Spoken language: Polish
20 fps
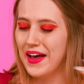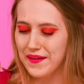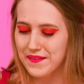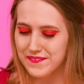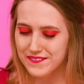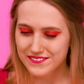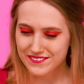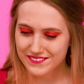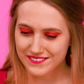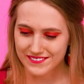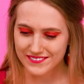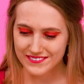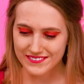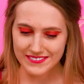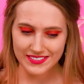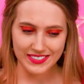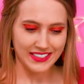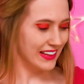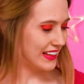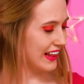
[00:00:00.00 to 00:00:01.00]
udało mi się
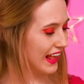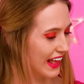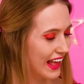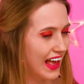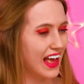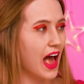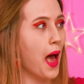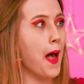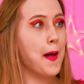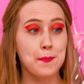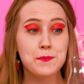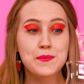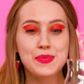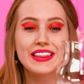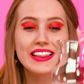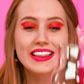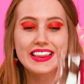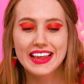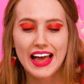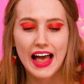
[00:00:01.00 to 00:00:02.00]
zrobić.
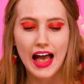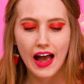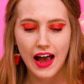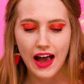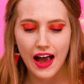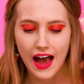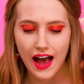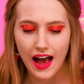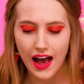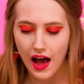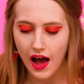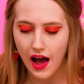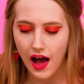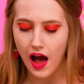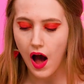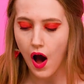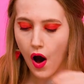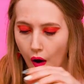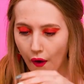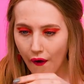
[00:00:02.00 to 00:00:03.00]
Teraz przeleję
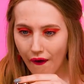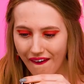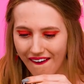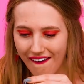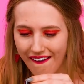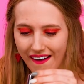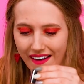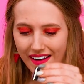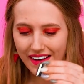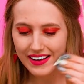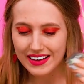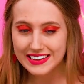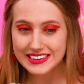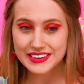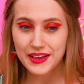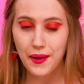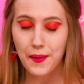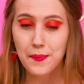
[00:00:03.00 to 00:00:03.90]
koktajl do szklanki.